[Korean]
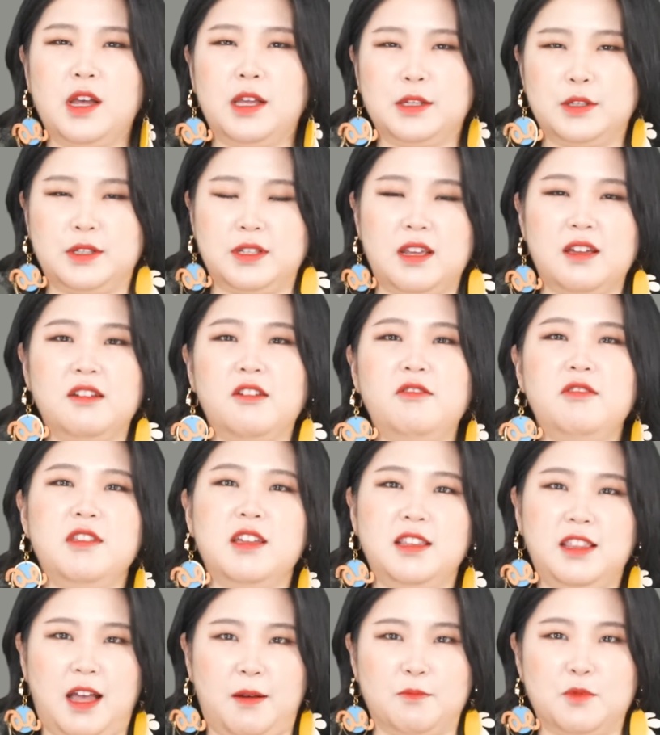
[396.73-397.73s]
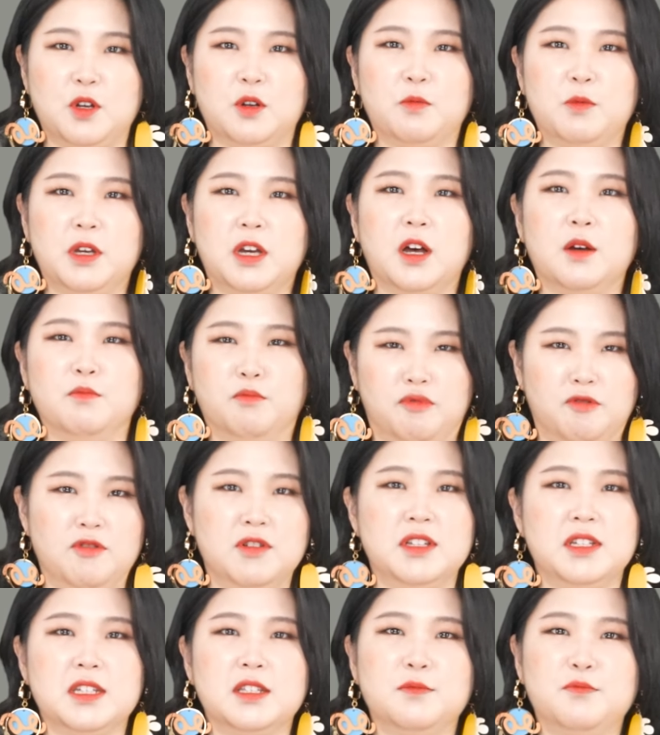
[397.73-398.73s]
세련된 남성미가
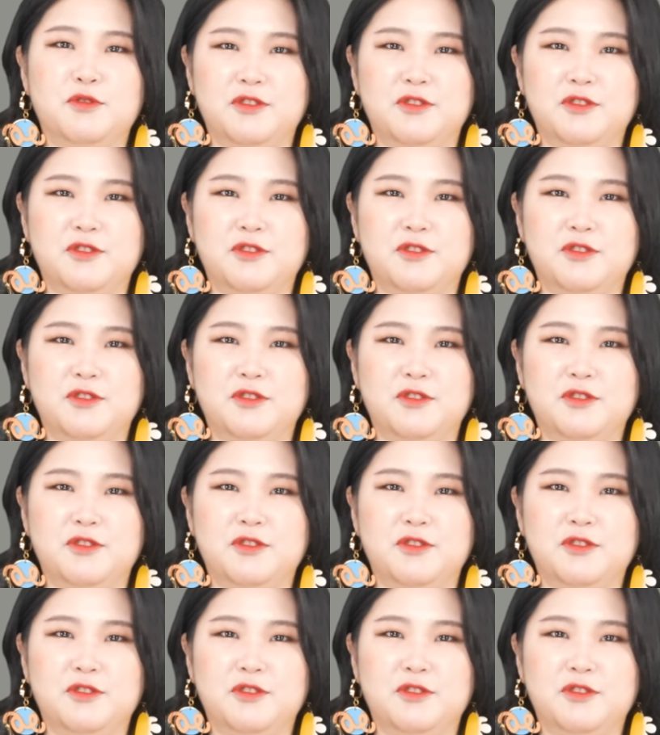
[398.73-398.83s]
물씬